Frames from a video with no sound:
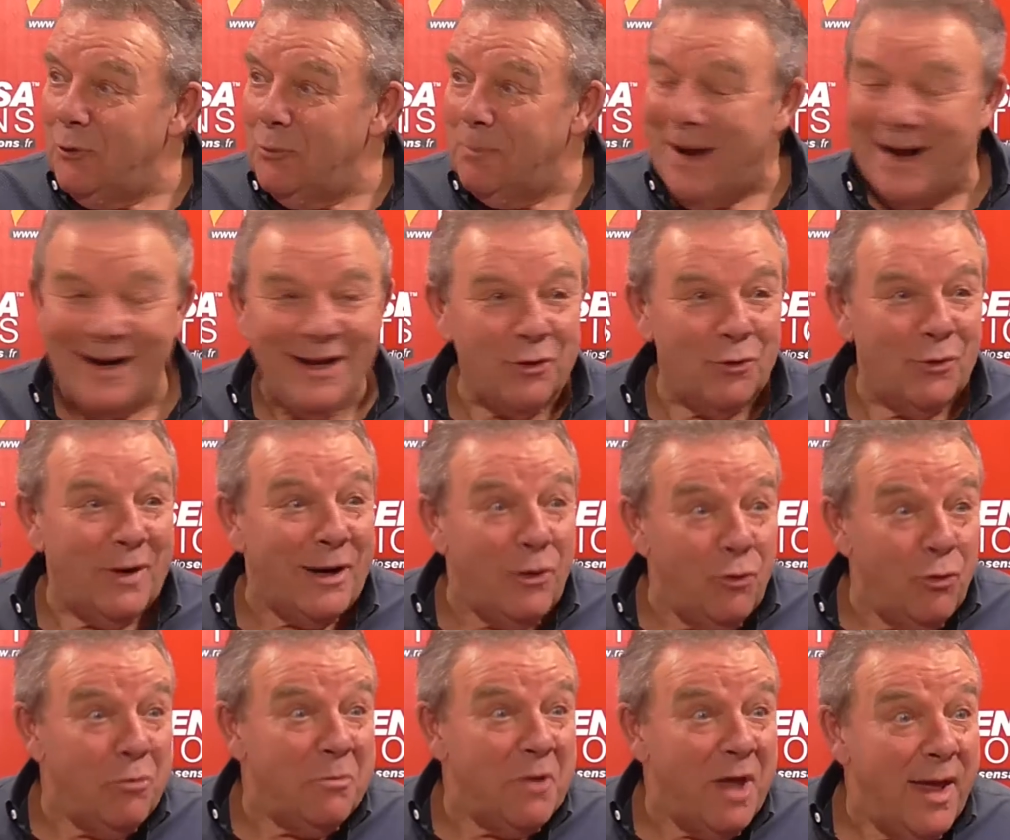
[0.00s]
allons parler de la
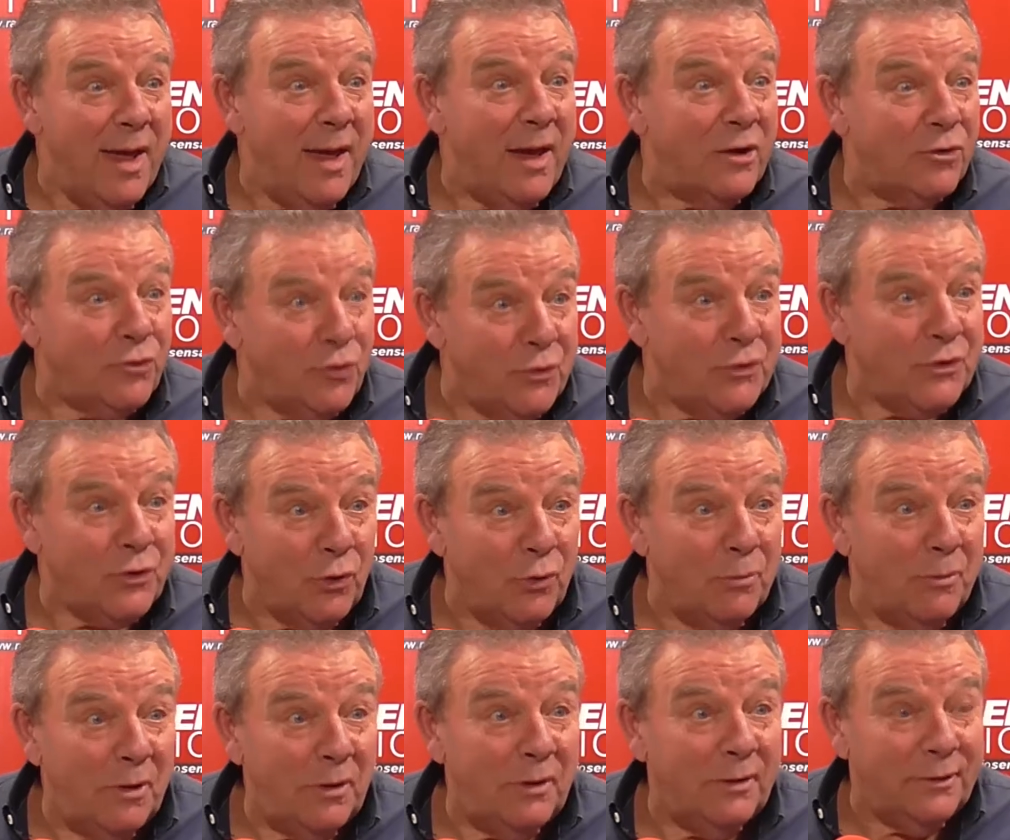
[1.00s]
lumière,
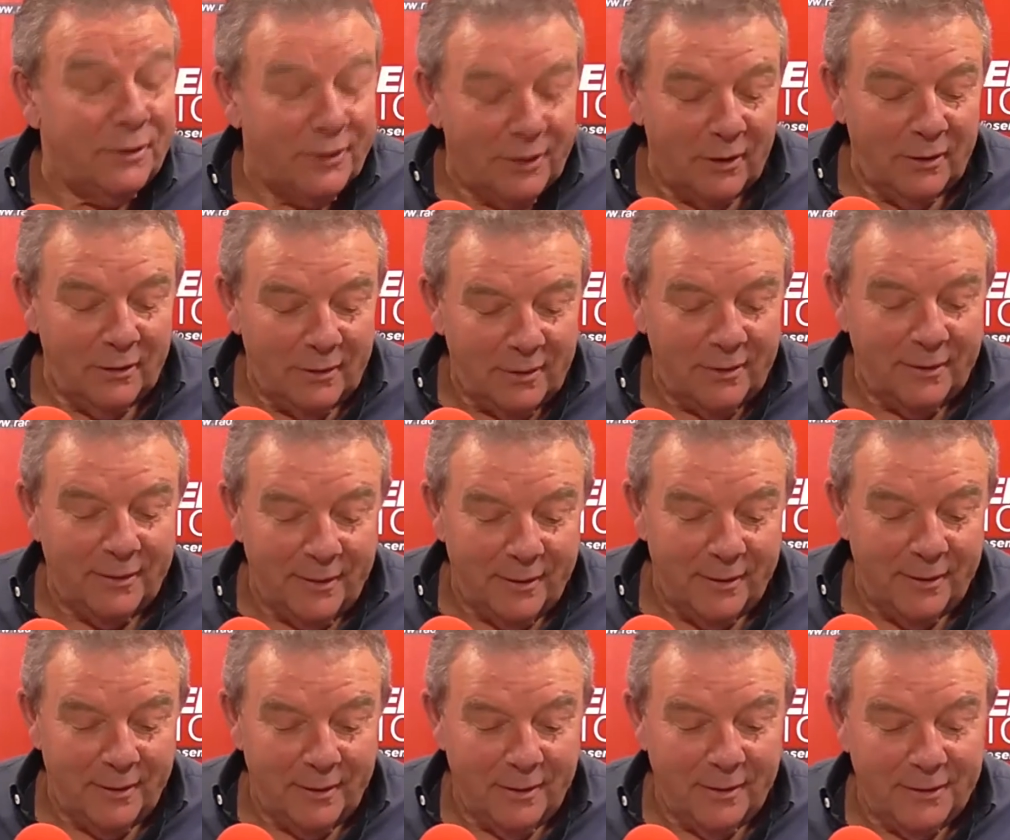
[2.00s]
justement, dans,
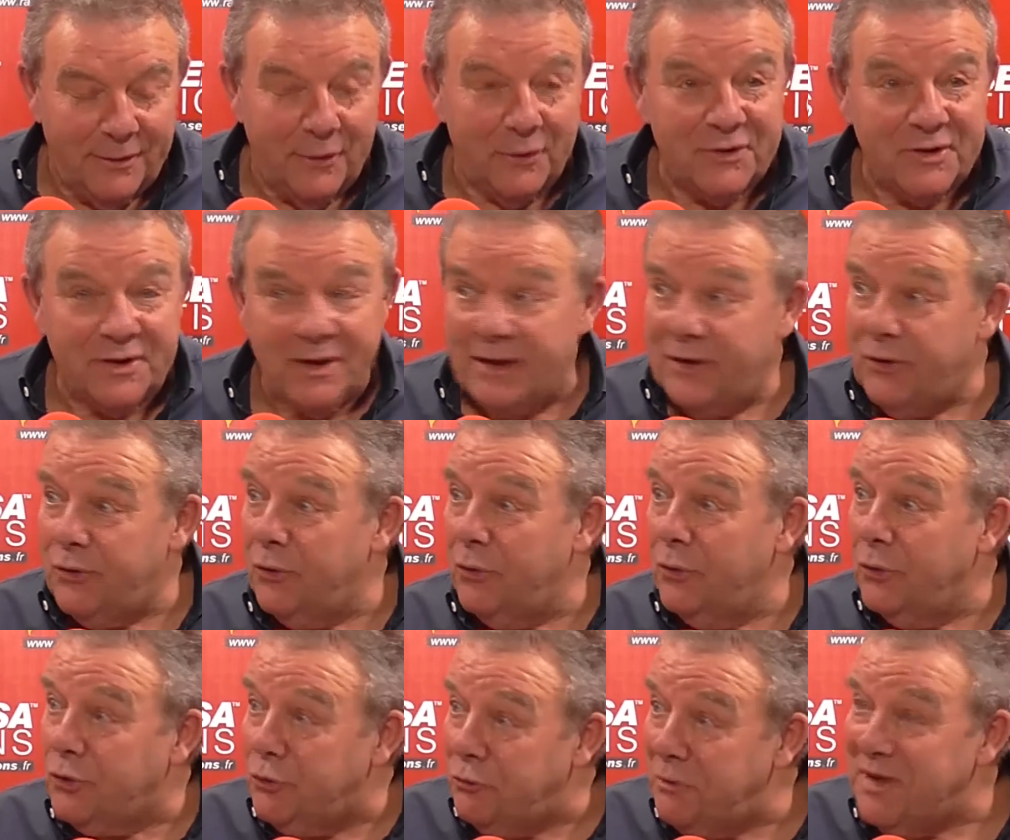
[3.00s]
euh, dans cette
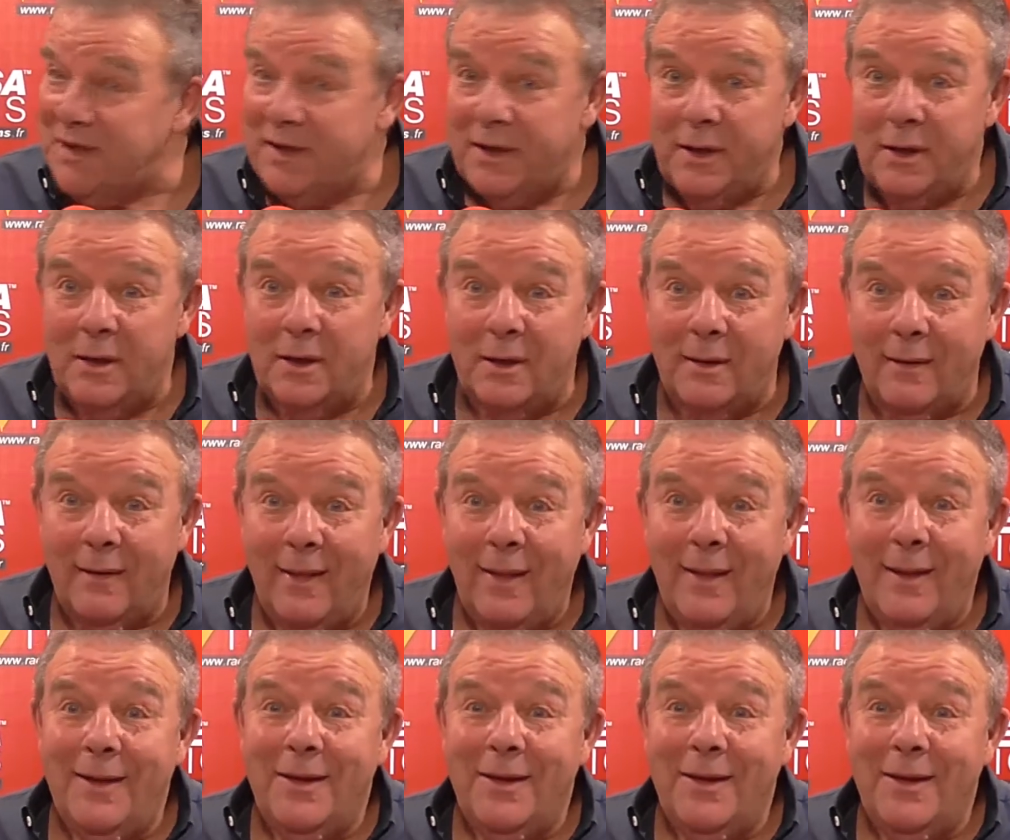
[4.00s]
euh, cuisine.